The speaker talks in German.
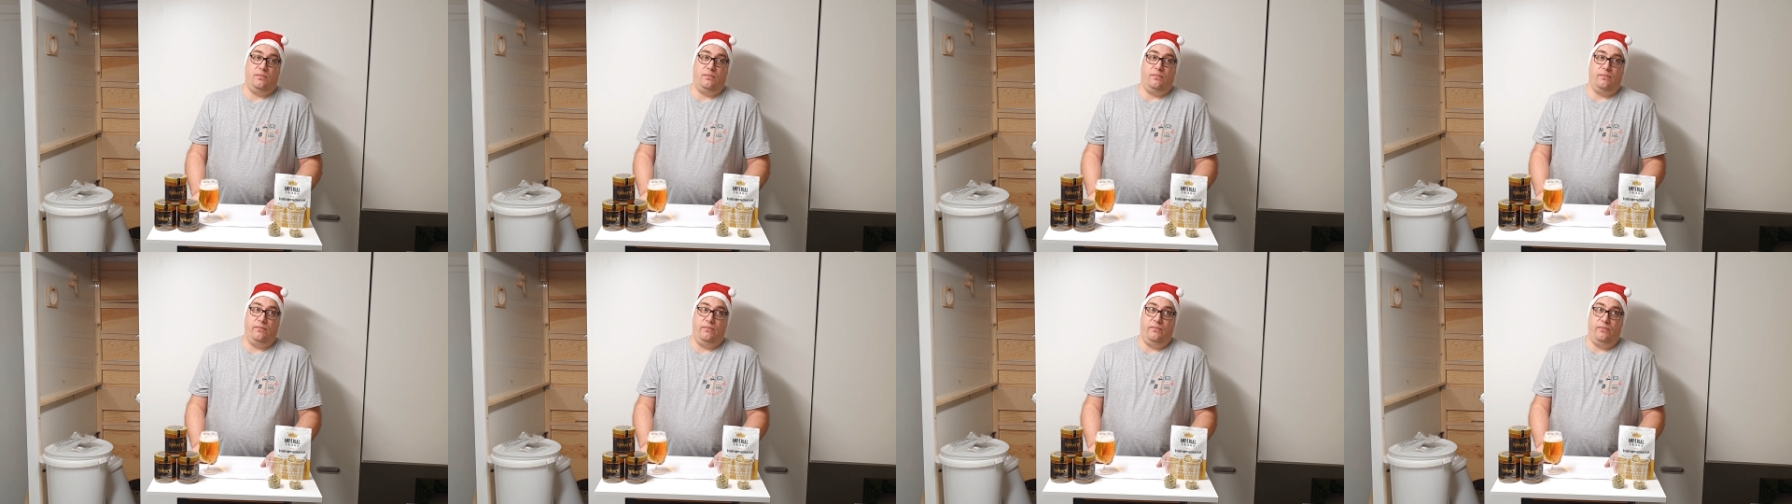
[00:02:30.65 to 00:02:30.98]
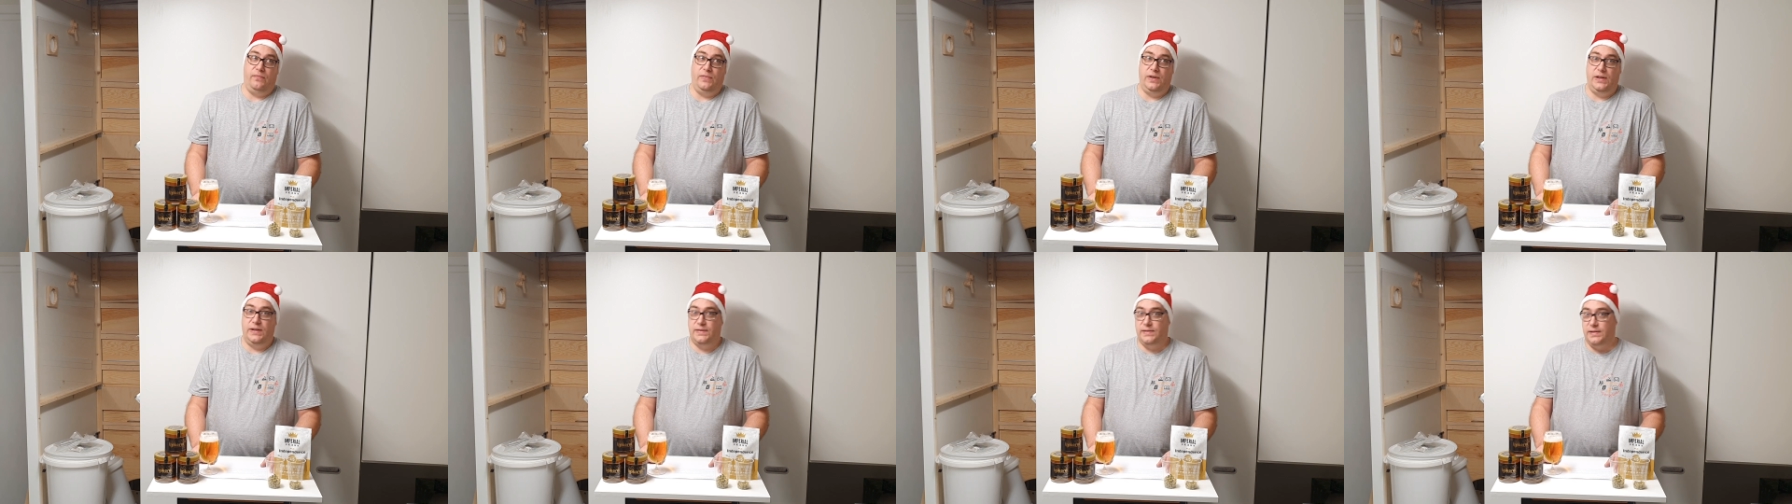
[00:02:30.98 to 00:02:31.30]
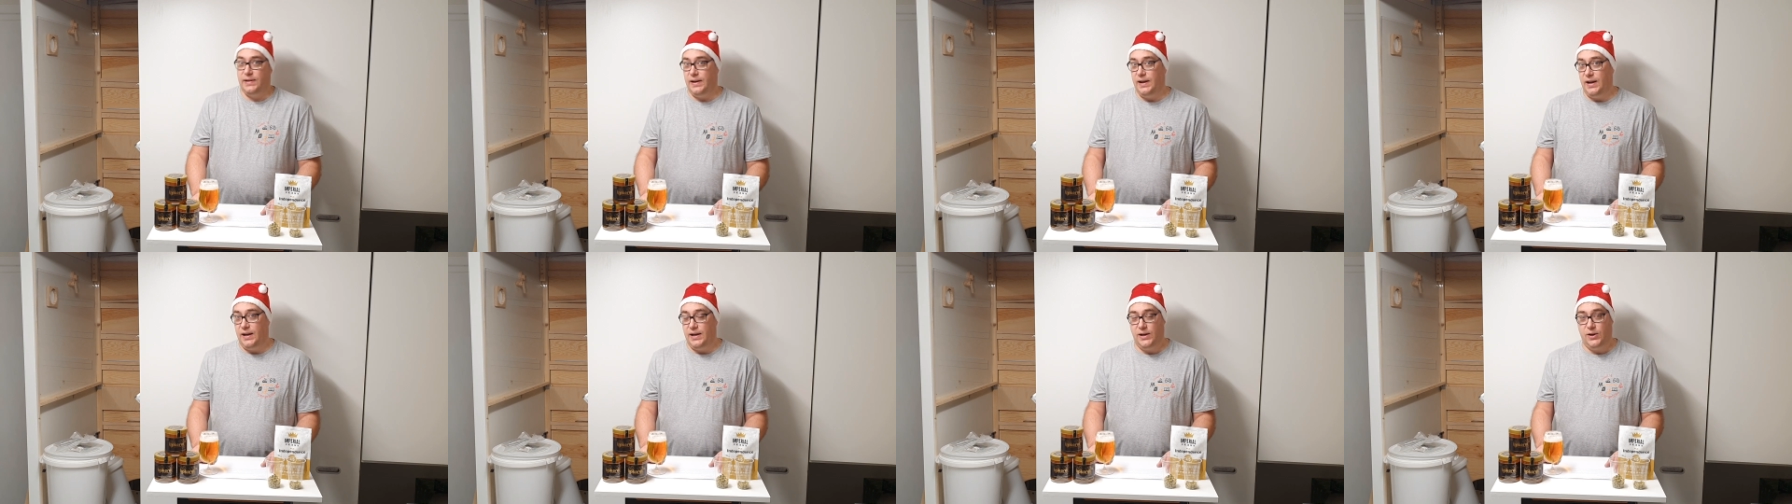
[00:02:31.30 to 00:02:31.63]
Mhm. Wie es
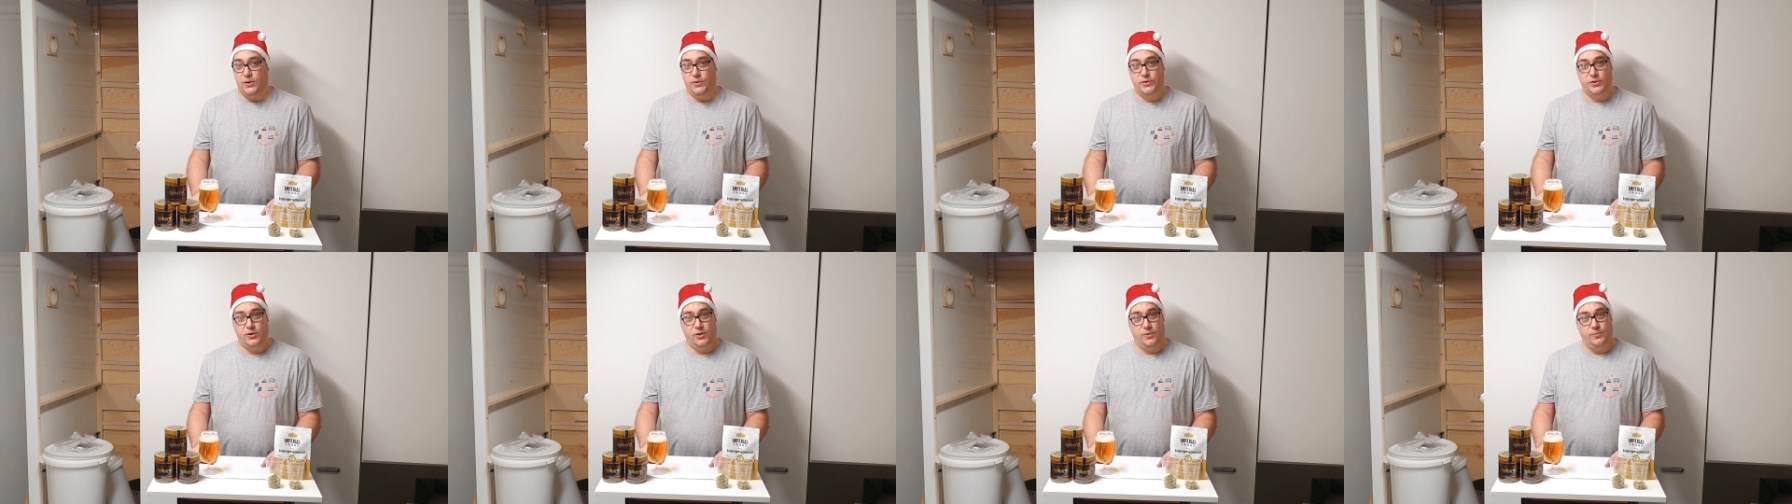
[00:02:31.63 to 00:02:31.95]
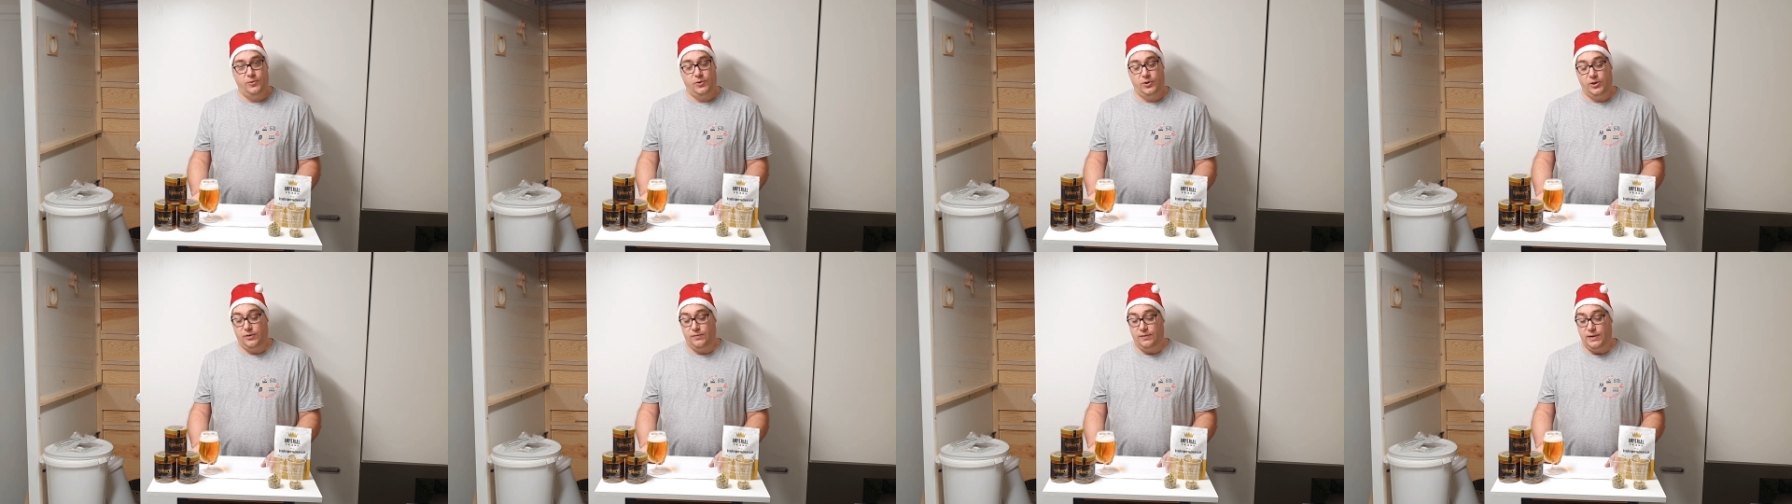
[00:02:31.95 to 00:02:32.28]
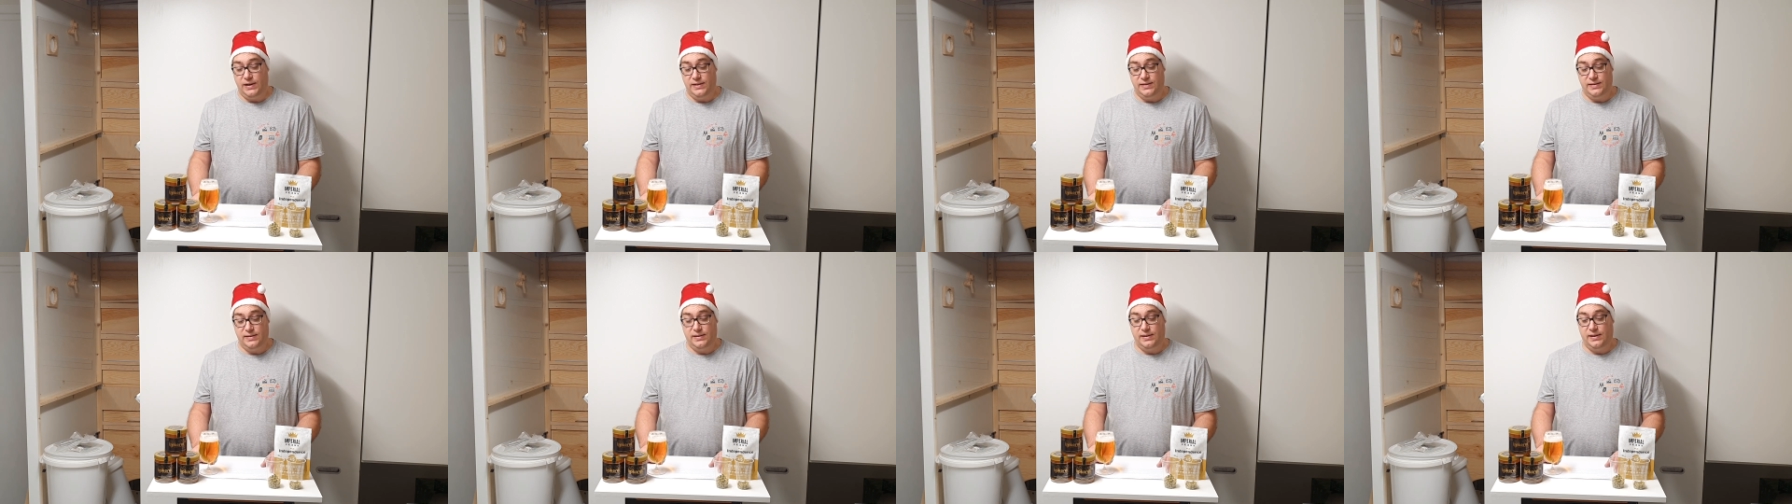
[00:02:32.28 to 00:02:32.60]
dann nachher rauskommt, und ich
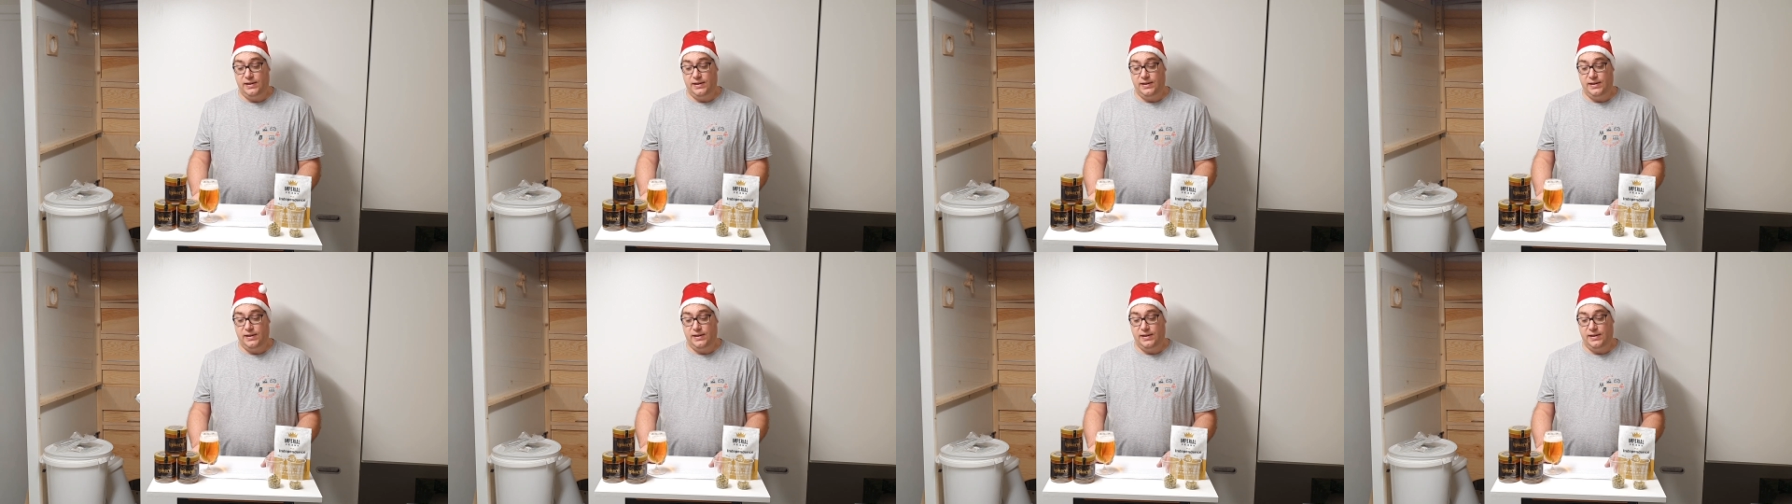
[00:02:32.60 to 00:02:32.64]
weiß